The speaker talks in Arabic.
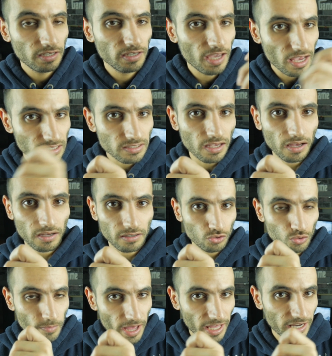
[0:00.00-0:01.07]
اني اصحى
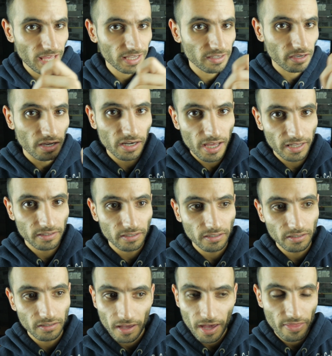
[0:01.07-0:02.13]
وما الاقي
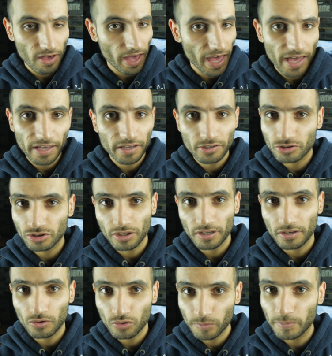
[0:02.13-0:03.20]
قناتي هذا اخر شيء
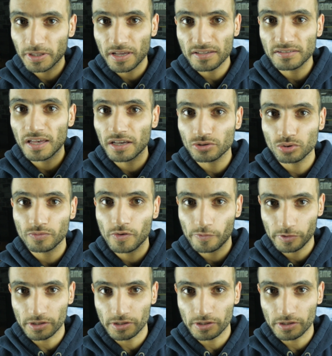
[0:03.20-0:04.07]
كنت بدي اصحى اشوفه في